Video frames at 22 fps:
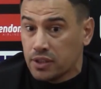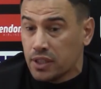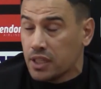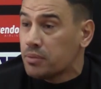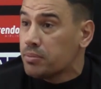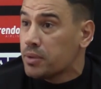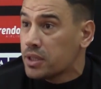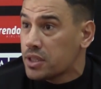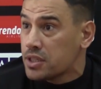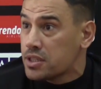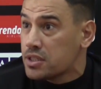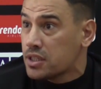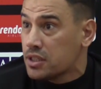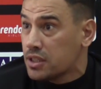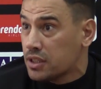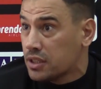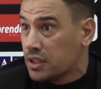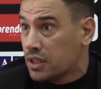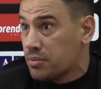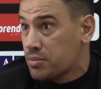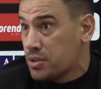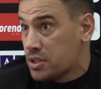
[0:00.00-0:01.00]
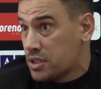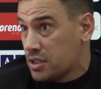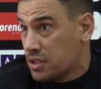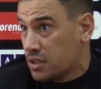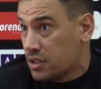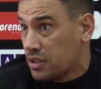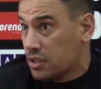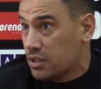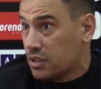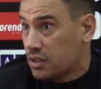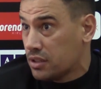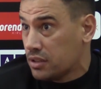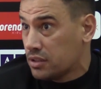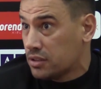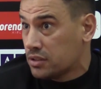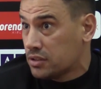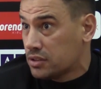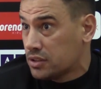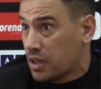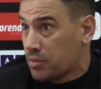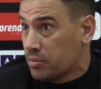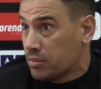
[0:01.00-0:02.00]
etmek istediklerimizi
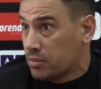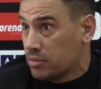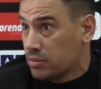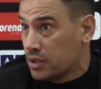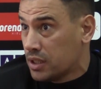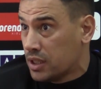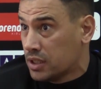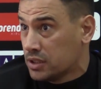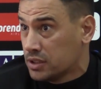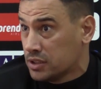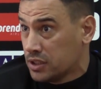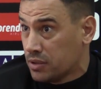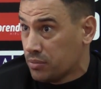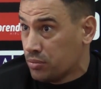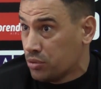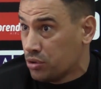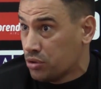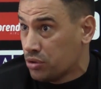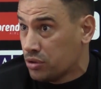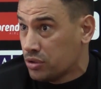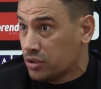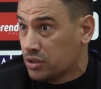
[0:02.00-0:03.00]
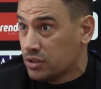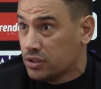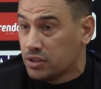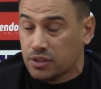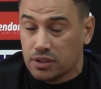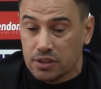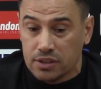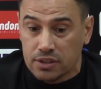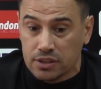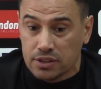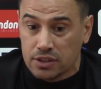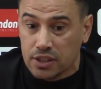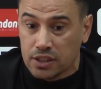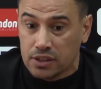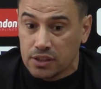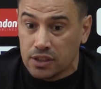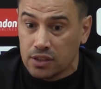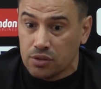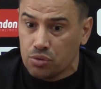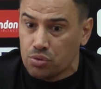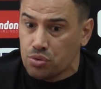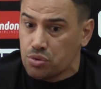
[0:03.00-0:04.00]
tam anlayamıyor e,
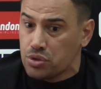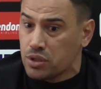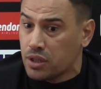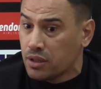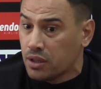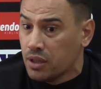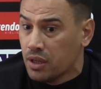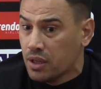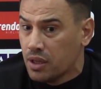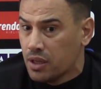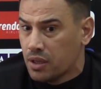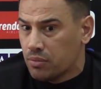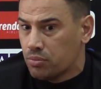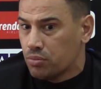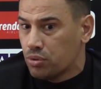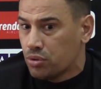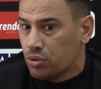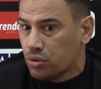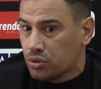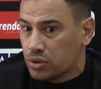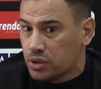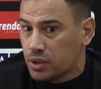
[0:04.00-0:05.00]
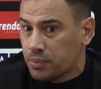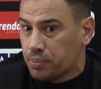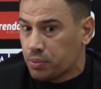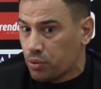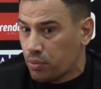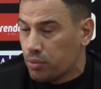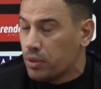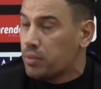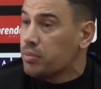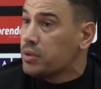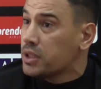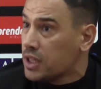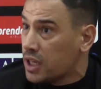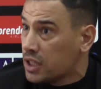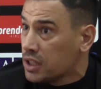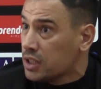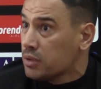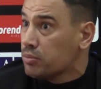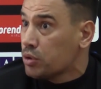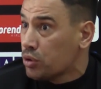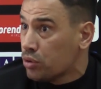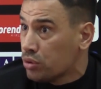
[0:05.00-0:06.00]
insanlar. O yüzden bu konuda problemin
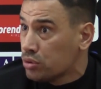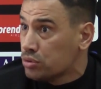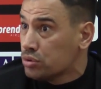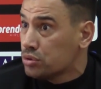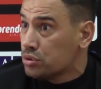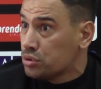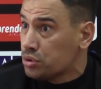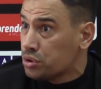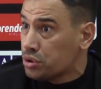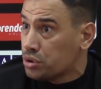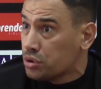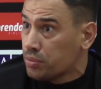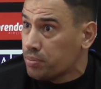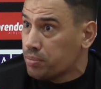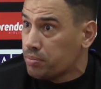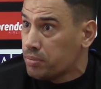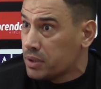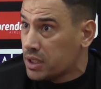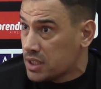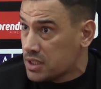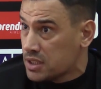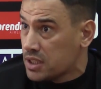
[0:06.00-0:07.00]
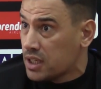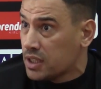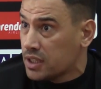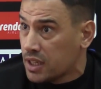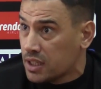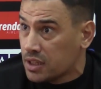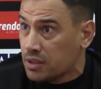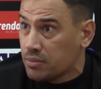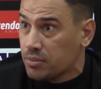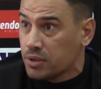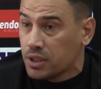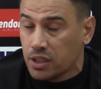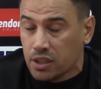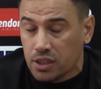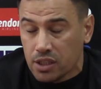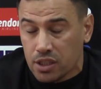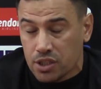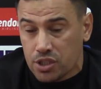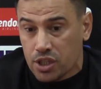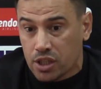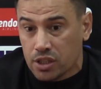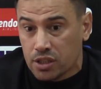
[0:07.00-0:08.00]
kendimde olduğunu düşünüp biraz daha kendimi
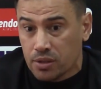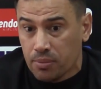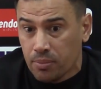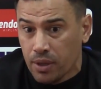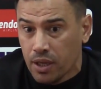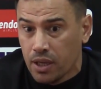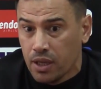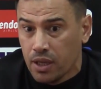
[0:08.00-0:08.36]
geriye çektim.